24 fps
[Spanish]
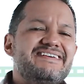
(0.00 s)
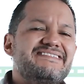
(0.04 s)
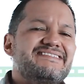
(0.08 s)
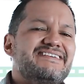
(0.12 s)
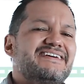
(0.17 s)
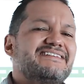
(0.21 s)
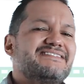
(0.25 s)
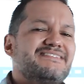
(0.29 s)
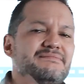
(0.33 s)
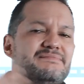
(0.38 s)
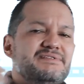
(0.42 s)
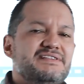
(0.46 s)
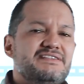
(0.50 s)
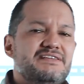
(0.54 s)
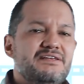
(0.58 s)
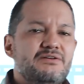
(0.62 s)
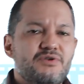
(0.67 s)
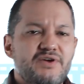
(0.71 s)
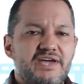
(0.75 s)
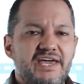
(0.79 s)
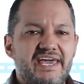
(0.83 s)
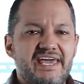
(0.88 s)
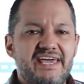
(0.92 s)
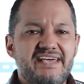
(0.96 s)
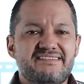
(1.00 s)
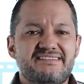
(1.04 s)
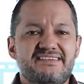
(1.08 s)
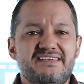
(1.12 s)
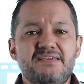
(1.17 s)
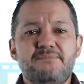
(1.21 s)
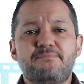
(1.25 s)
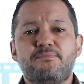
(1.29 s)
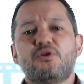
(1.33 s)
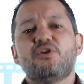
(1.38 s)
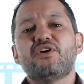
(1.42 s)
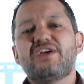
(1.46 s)
exactamente lo que es
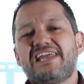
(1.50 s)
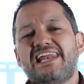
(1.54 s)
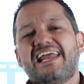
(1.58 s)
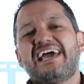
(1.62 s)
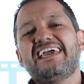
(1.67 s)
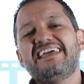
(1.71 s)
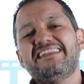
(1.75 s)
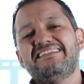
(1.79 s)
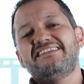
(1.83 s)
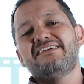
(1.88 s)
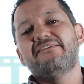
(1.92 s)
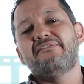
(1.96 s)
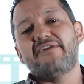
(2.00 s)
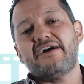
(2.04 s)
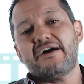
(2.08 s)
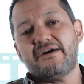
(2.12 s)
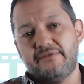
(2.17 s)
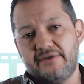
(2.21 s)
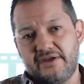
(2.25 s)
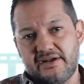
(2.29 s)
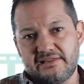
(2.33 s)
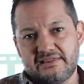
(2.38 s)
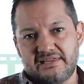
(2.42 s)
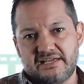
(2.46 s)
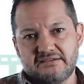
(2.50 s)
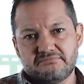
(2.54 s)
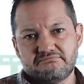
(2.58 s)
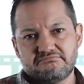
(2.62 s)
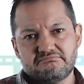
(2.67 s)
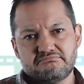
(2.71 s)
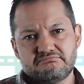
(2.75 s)
y por lo que la gente va a verla.